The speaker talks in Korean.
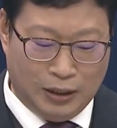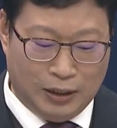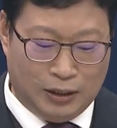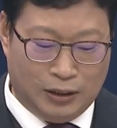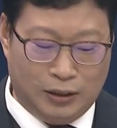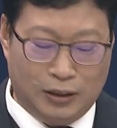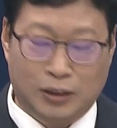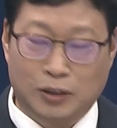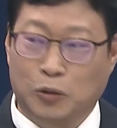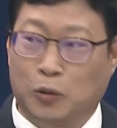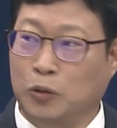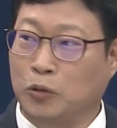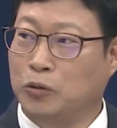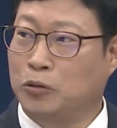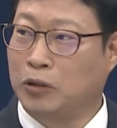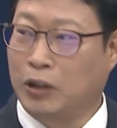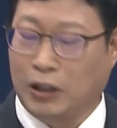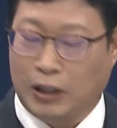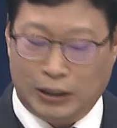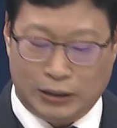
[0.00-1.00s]
이런
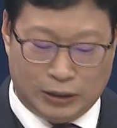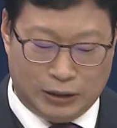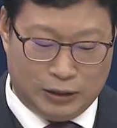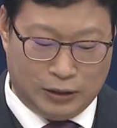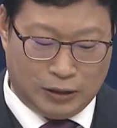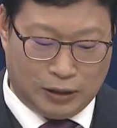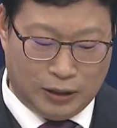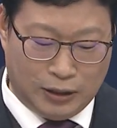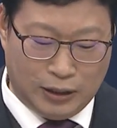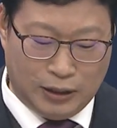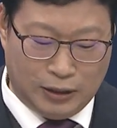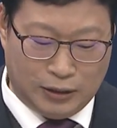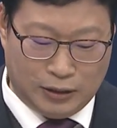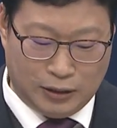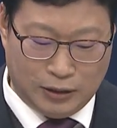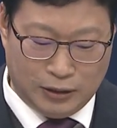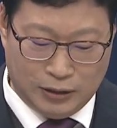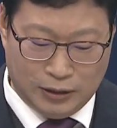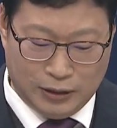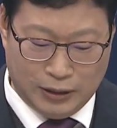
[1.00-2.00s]
공론화 과정을 꺼내
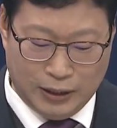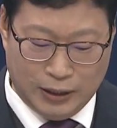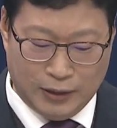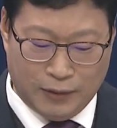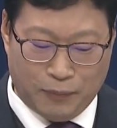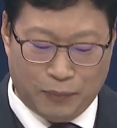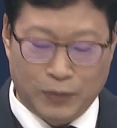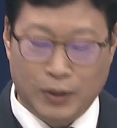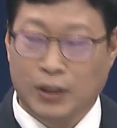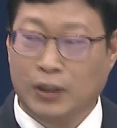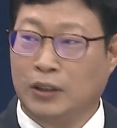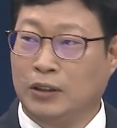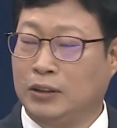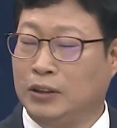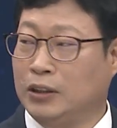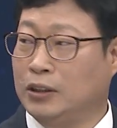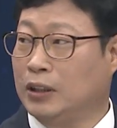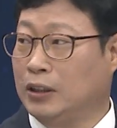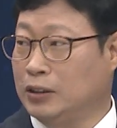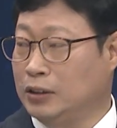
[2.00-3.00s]
들었는데
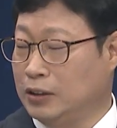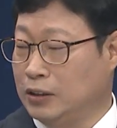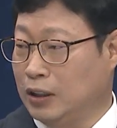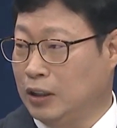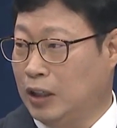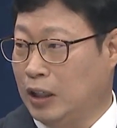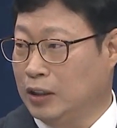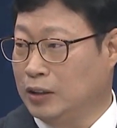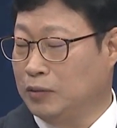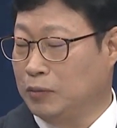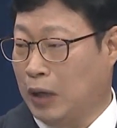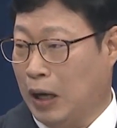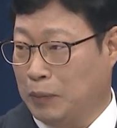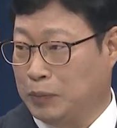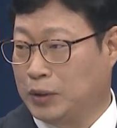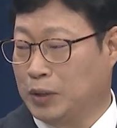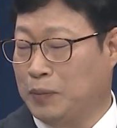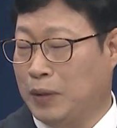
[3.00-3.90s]
이제 앞서